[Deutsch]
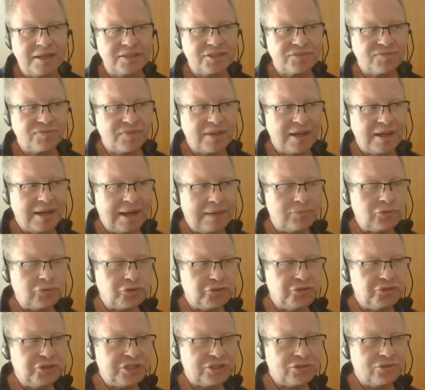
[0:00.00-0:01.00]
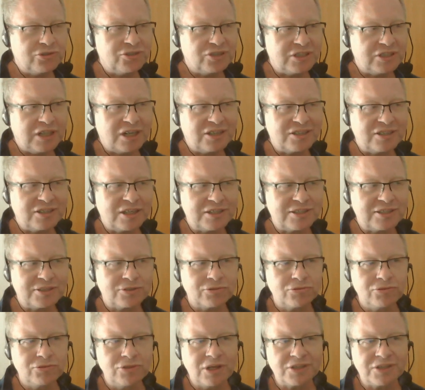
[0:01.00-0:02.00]
Also wir haben natürlich Kontakt
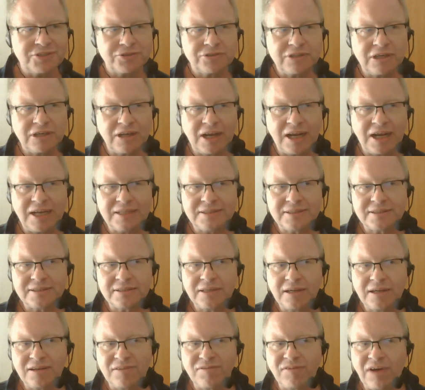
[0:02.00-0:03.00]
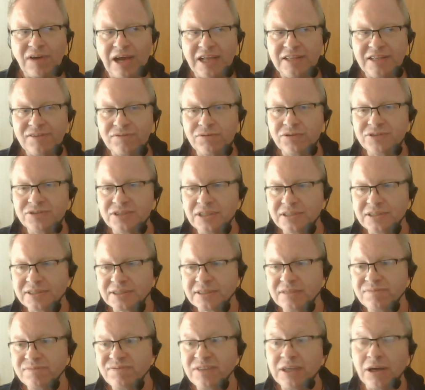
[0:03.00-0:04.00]
dazu noch zu den einzelnen
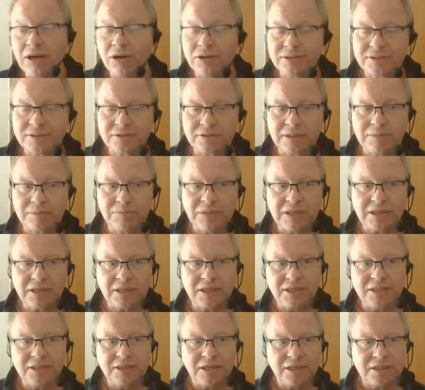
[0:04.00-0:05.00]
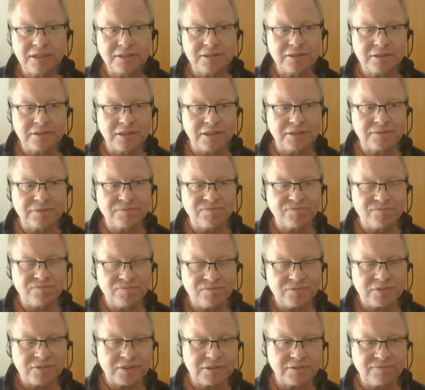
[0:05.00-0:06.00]
Vereinsvorsitzenden wie auch zu den Mitgliedern. Ähm,
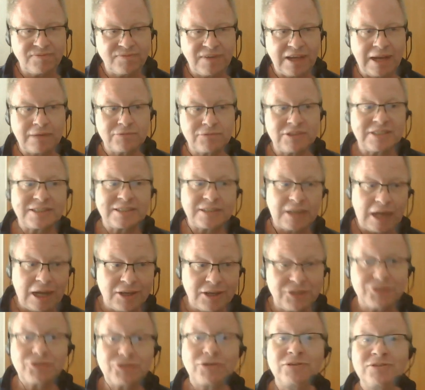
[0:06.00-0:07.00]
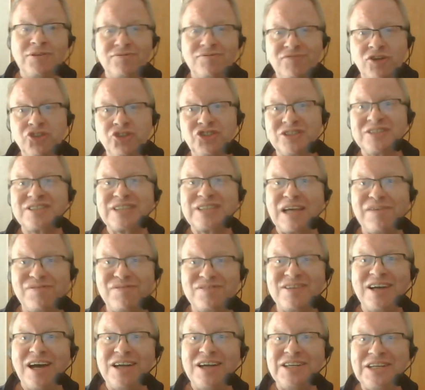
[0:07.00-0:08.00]
wir hatten jetzt gerade so ein frisches
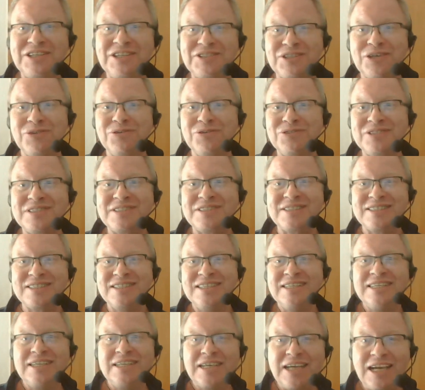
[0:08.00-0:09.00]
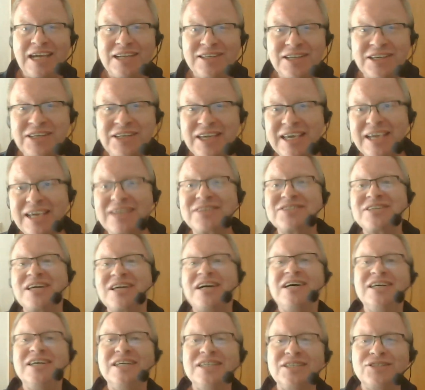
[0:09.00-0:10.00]
Treffen gerade hinter uns in der
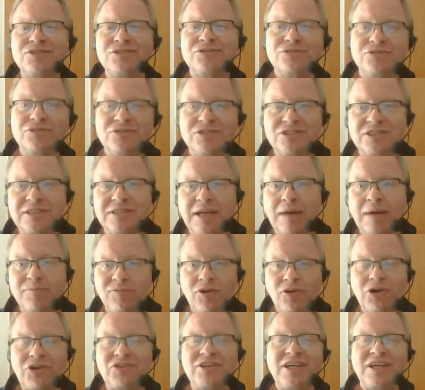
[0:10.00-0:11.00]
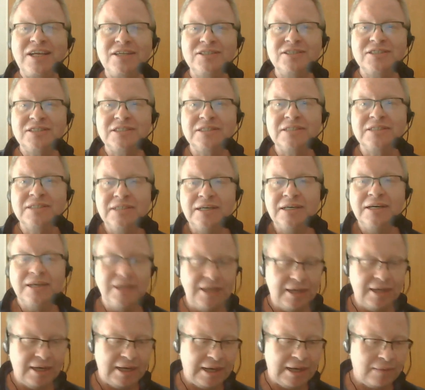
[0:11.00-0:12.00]
Gegend halt und am Wochenende
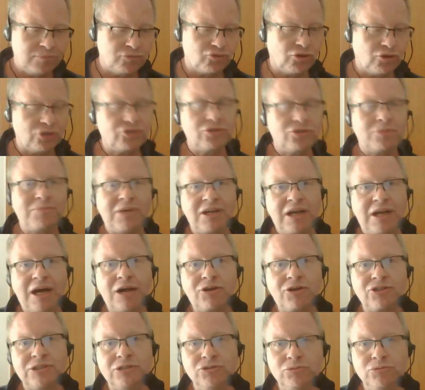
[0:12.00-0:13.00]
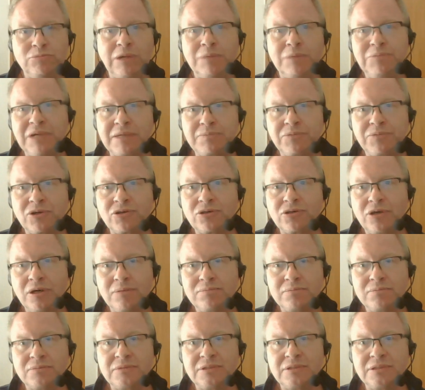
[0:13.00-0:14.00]
haben dort nochmal einen aktuellen Überblick
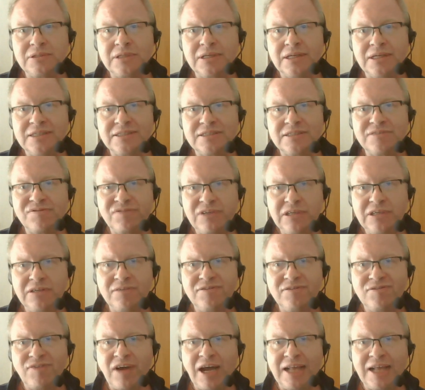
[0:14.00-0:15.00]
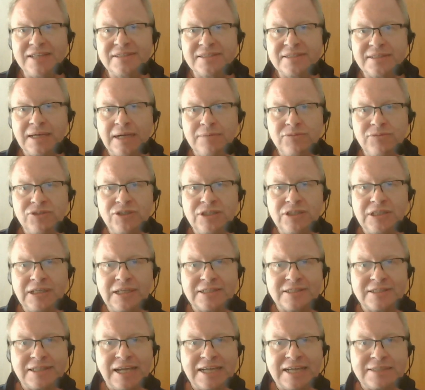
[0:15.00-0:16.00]
bekommen. Es sind viele Vereinsheime,
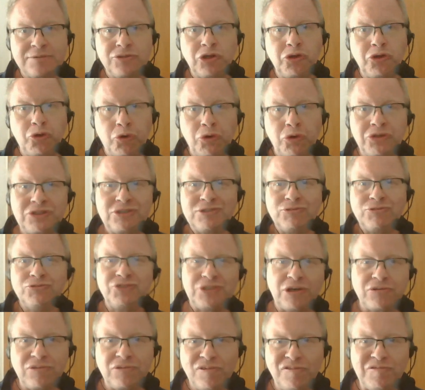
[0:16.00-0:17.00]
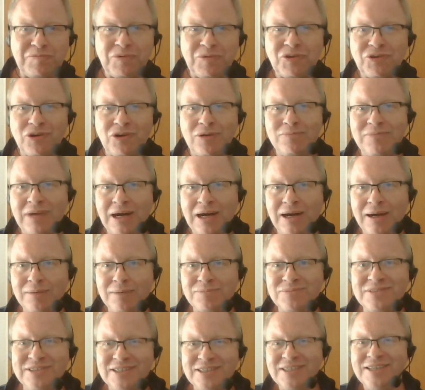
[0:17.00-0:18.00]
die jetzt erst eine Notunterkunft bekommen
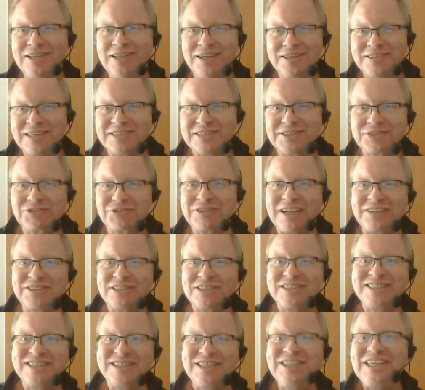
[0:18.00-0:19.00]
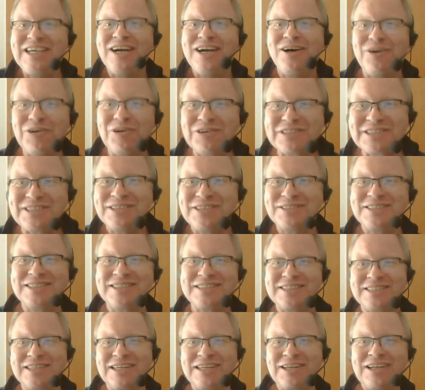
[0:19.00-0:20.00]
haben. Das sogenannte Tinny-Haus,
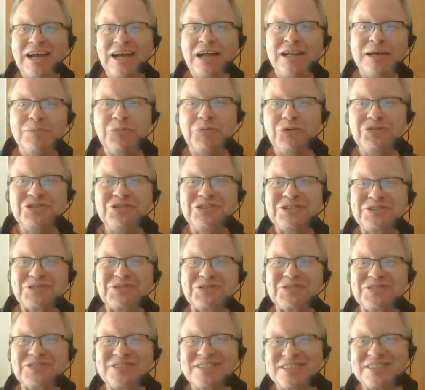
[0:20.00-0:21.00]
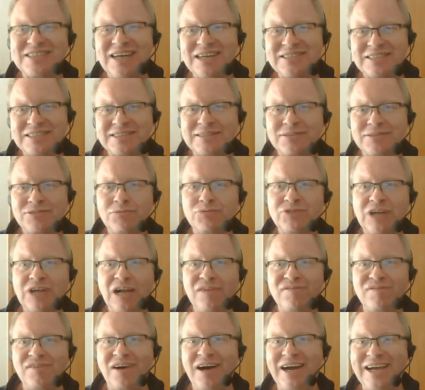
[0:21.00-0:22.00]
das ist hier in aller Munde sozusagen, das sind zum
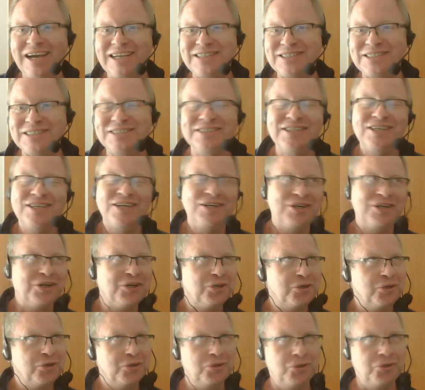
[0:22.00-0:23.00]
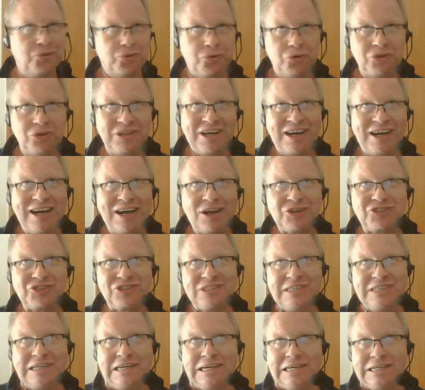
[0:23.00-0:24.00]
Teil Vereine oder
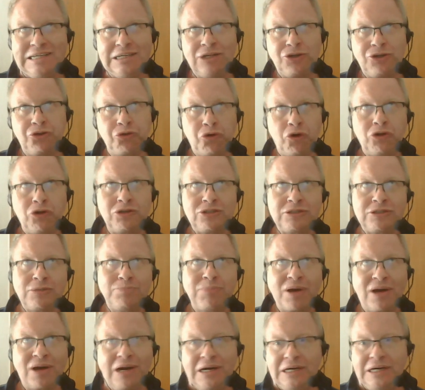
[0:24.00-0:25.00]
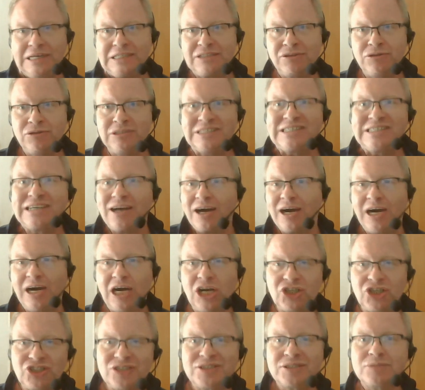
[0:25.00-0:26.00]
aktuell Notbereich in
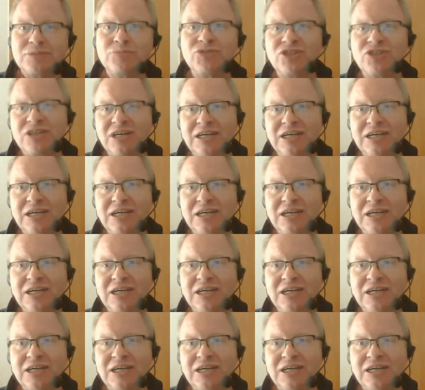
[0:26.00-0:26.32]
Garagen zum